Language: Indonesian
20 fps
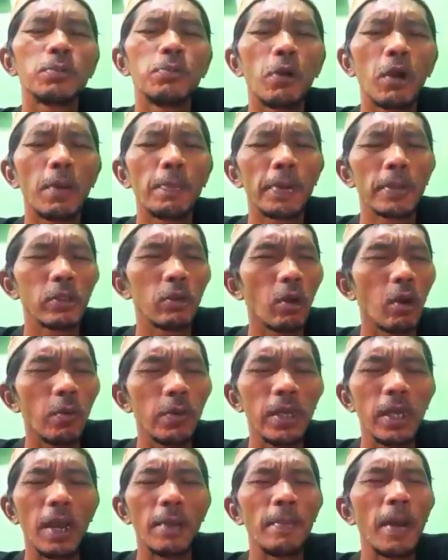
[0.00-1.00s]
ya semoga Pak
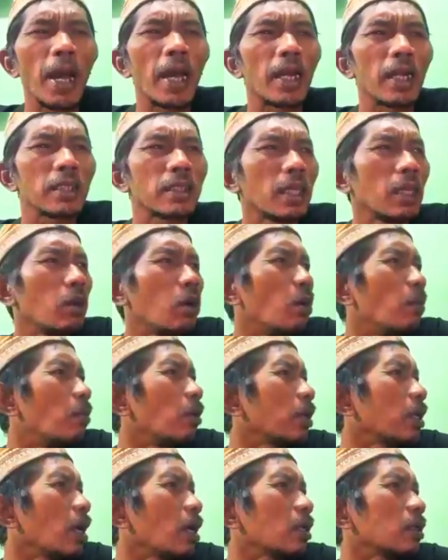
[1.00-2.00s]
Jokowi nggak marah saya
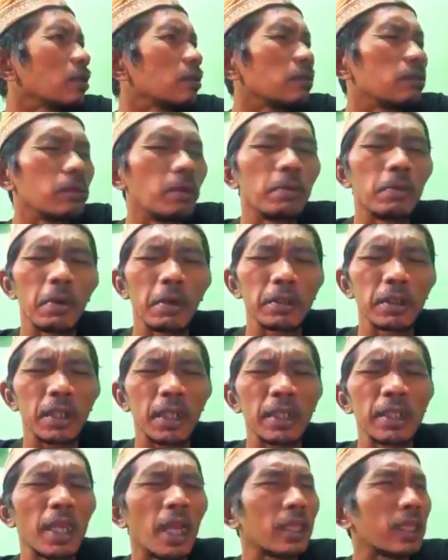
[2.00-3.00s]
ngomong ya ngomong
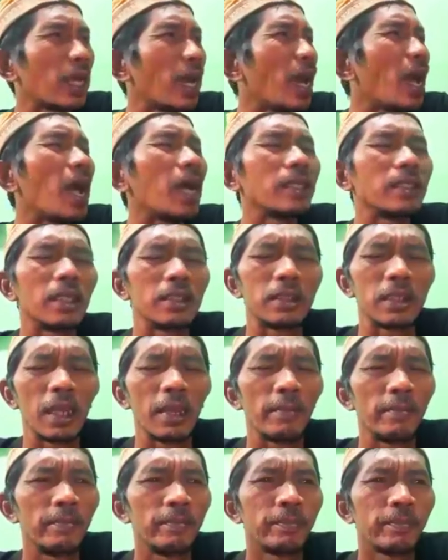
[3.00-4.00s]
kenyataan
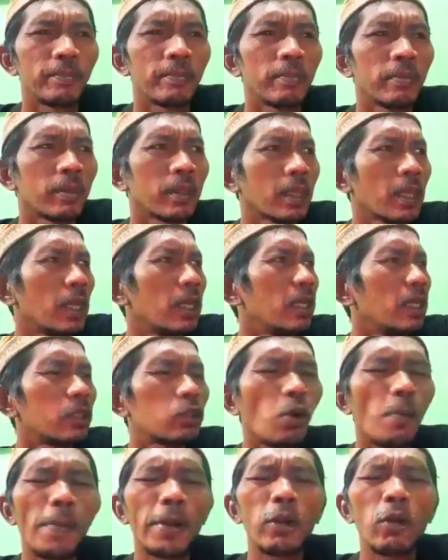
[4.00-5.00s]
aja
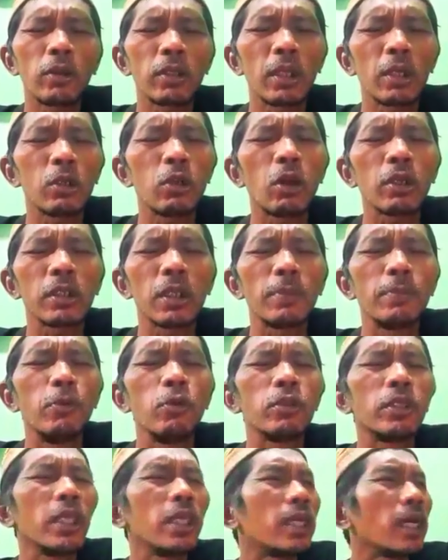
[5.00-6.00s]
iya coba dokter-dokter
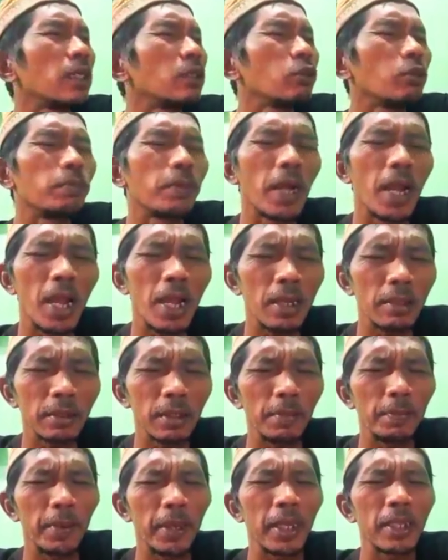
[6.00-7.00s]
buktikan
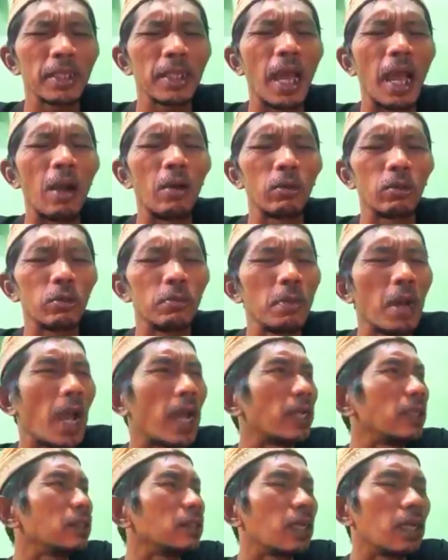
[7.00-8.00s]
coba saya pengen tahu tuh
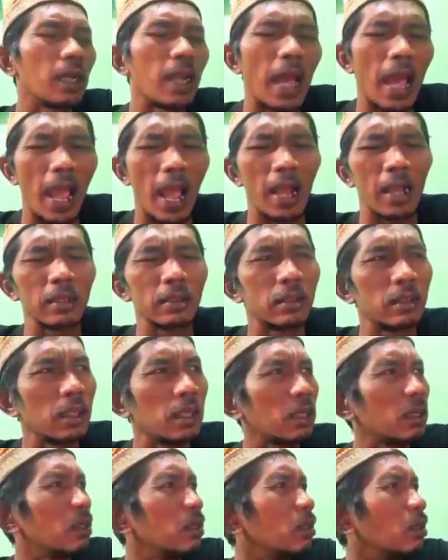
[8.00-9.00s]
jelas
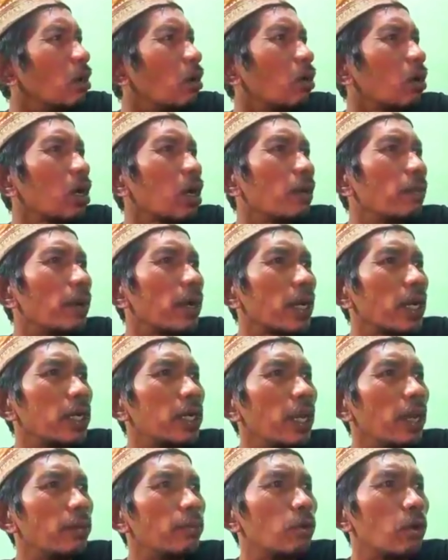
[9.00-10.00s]
sih orang
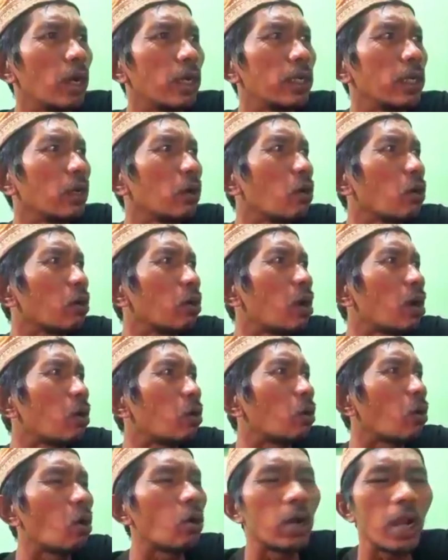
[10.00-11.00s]
kemarin demo nggak ada yang
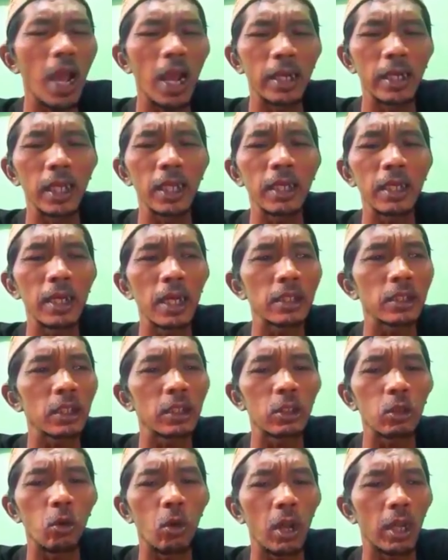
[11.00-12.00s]
kena corona ada yang kena
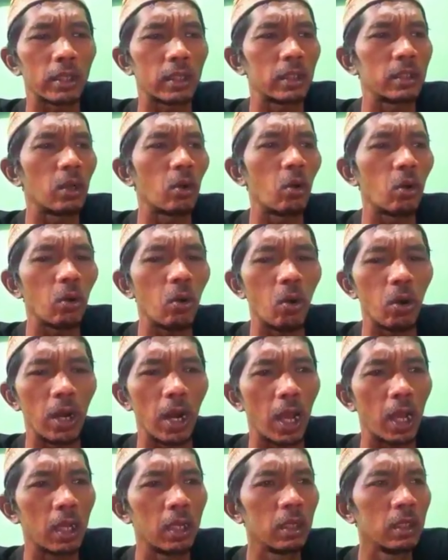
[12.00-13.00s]
setruk katanya
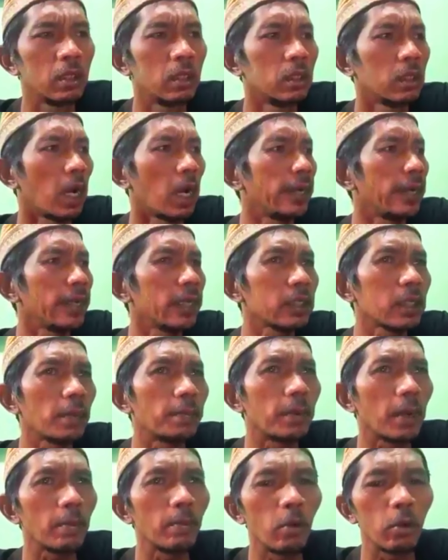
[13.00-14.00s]
corona ada yang
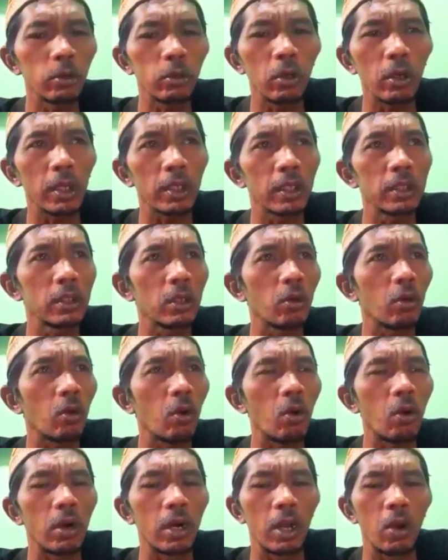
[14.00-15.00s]
ketabrak motor katanya
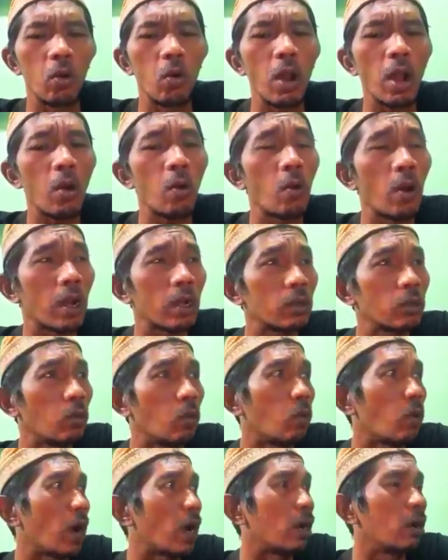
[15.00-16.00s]
corona kuak-kuak
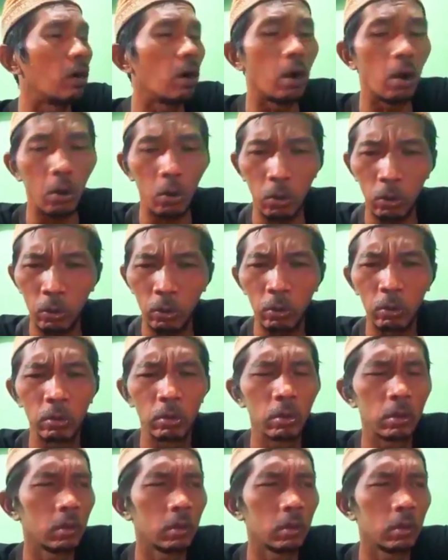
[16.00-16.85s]
doang oh